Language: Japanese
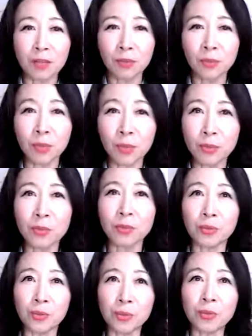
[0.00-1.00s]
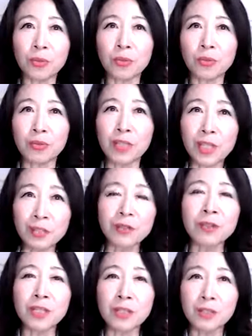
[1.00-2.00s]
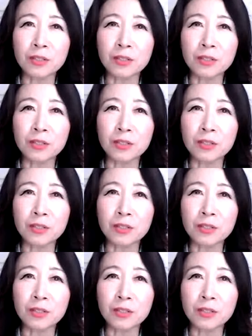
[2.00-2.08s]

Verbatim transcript: 堂々とにっこり